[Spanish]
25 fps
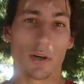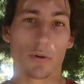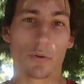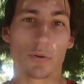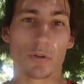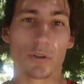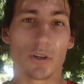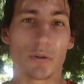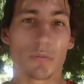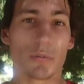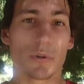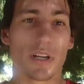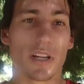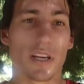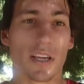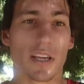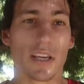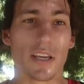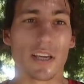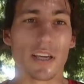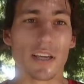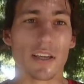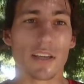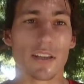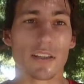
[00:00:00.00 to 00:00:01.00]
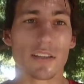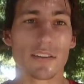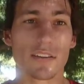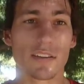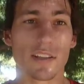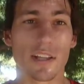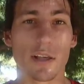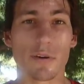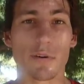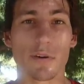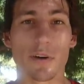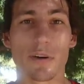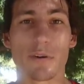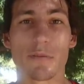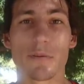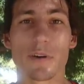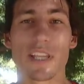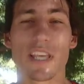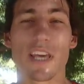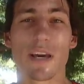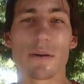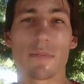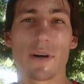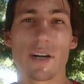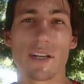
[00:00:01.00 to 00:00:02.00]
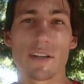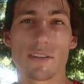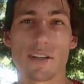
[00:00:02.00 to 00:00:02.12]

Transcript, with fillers: uno por ahí venía mal,